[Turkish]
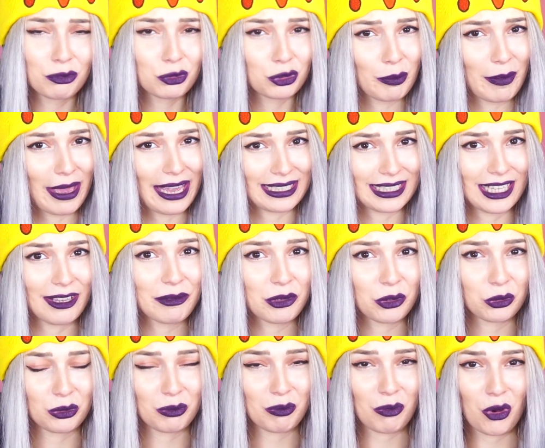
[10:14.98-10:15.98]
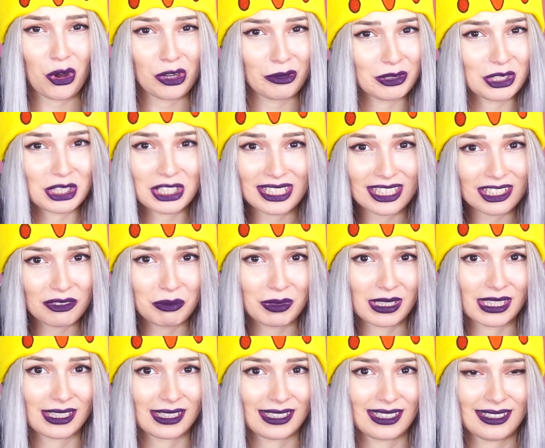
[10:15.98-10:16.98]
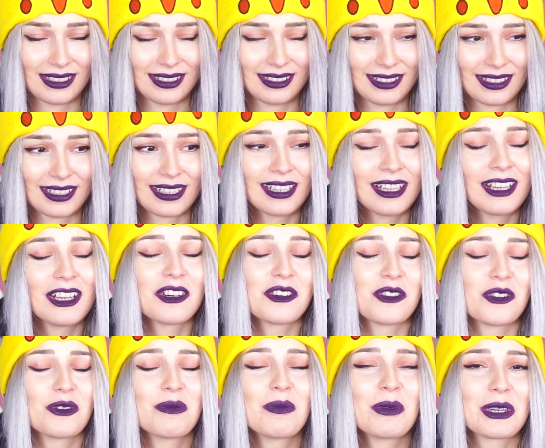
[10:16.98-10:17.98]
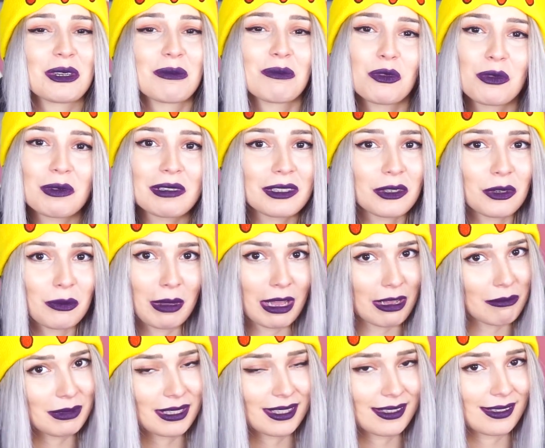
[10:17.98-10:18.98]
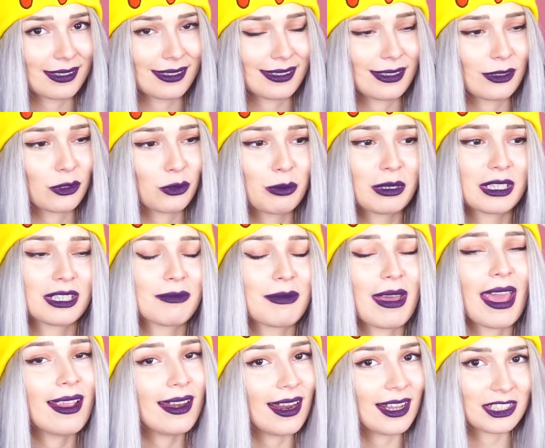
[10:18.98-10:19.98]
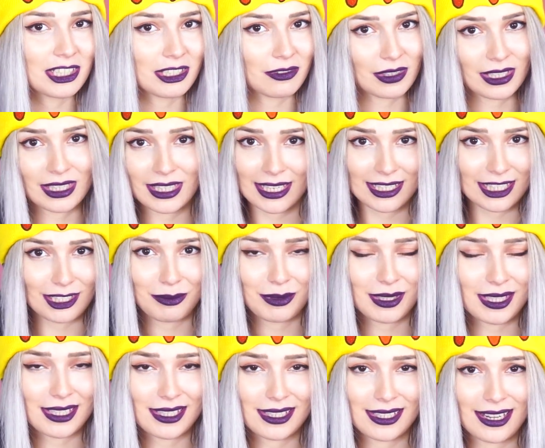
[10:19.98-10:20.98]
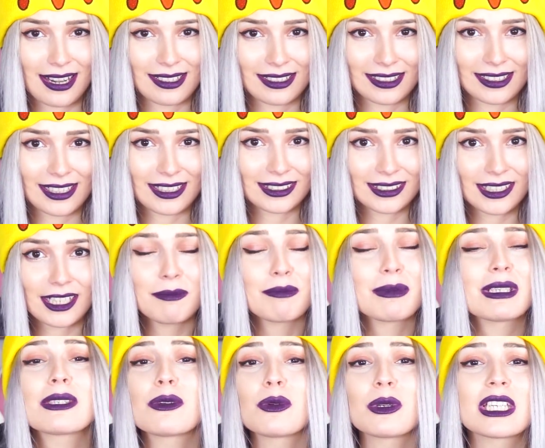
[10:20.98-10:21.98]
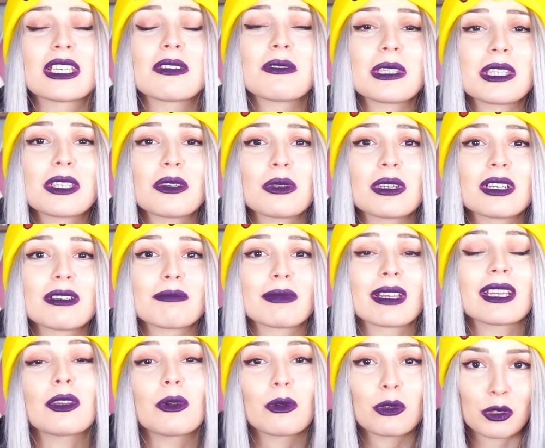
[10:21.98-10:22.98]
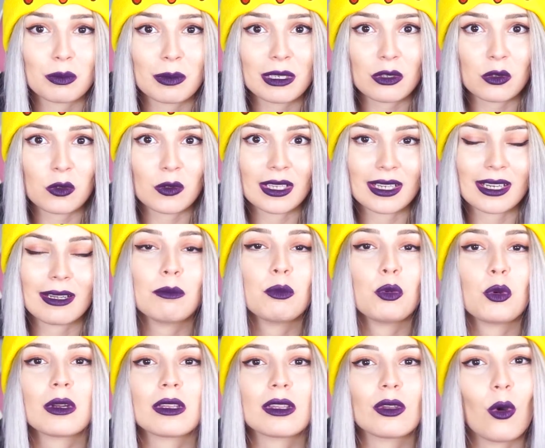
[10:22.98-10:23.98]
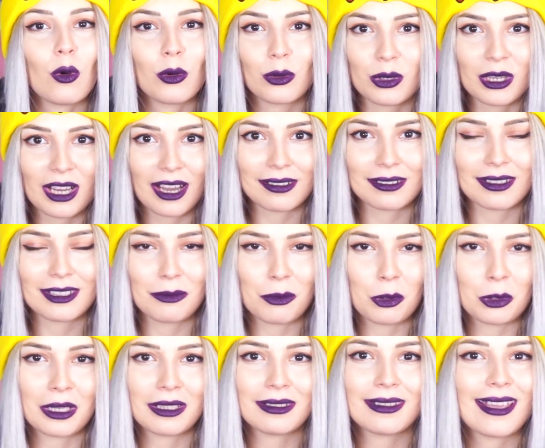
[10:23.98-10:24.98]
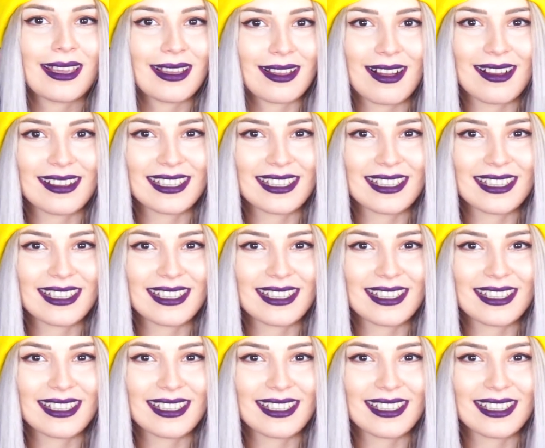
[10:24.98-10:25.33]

Bunu beklemiyordum böyle bir şey çıkmasını. Umarım bu videoyu beğenmişsinizdir. Umarım eğlenceli vakit geçirmişsinizdir arkadaşlar. Bir sonraki videolarımda görüşmek üzere. Bu arada oyun kanalım olan DK